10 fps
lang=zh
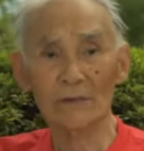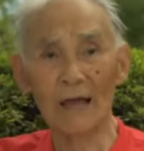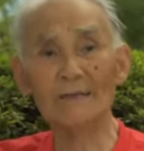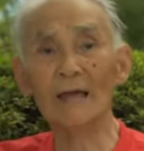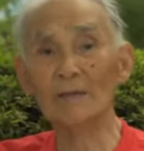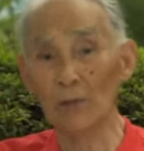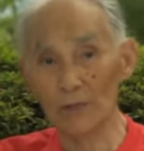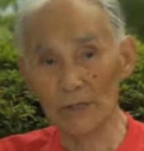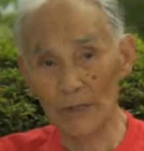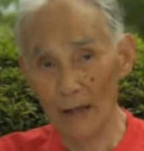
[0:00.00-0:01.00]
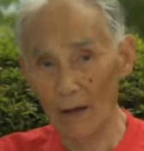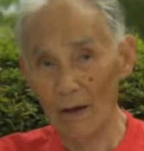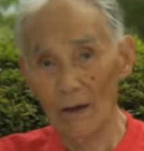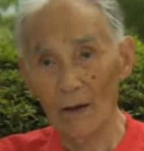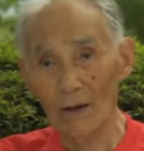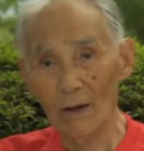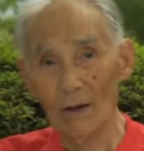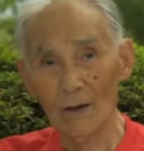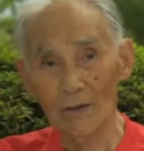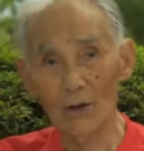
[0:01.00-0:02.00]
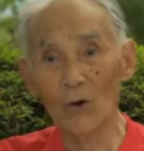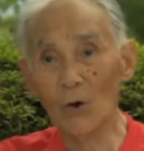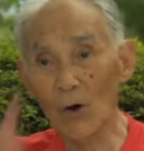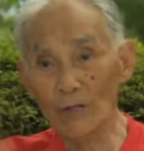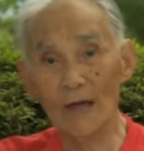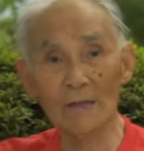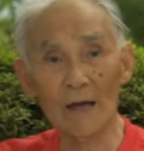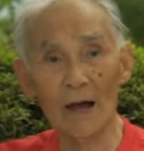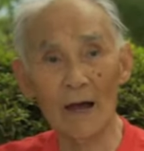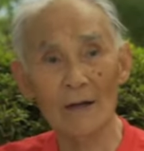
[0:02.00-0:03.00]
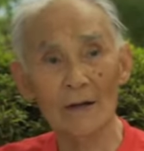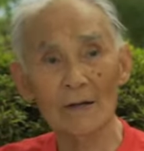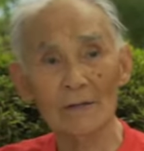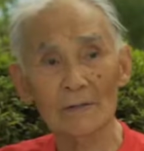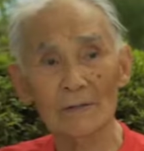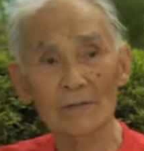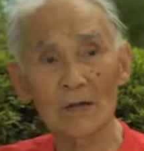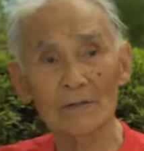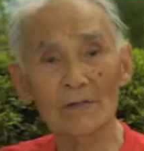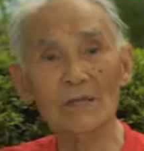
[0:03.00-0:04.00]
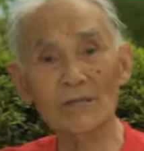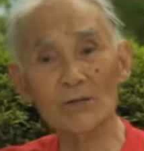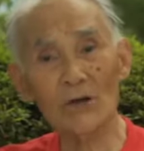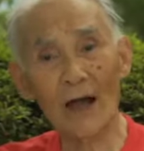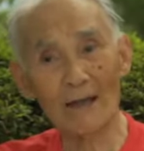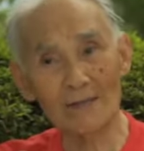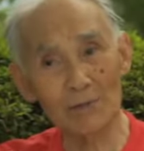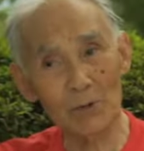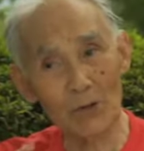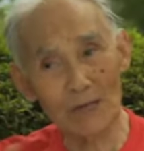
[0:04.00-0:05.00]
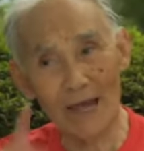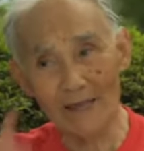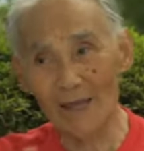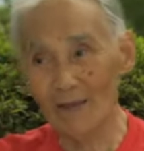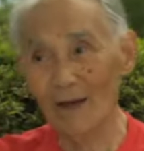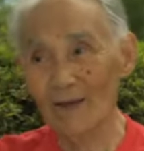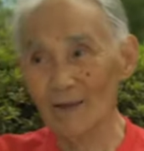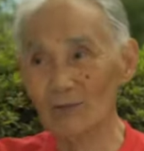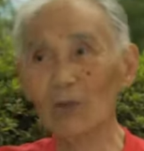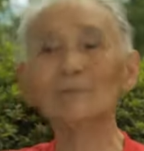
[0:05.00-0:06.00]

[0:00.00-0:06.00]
我本来是打算破纪录的，希望能跑到二十八秒左右，所以今天有点遗憾。